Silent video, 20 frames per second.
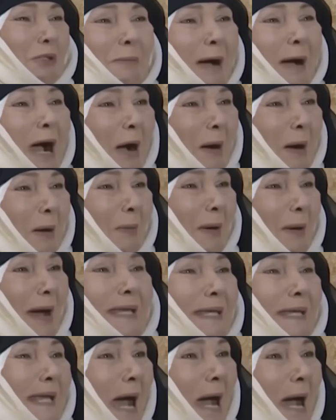وجمعه
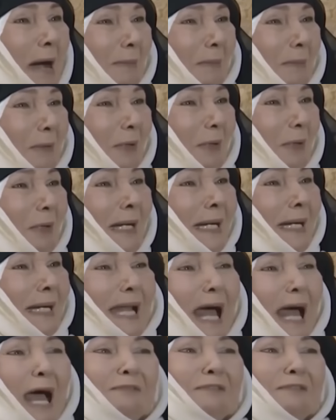وأيامه
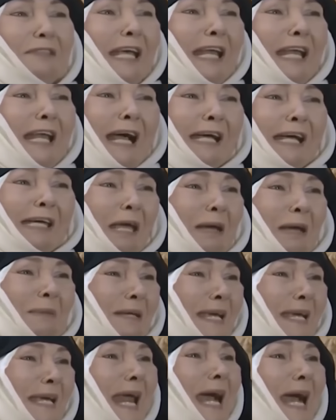لا أبدي لك
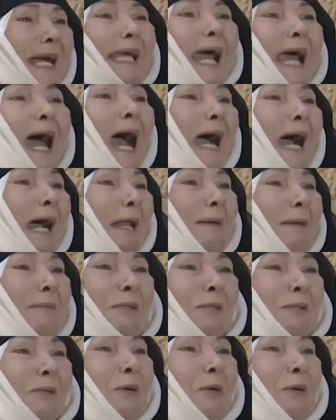يمينك يا أغلى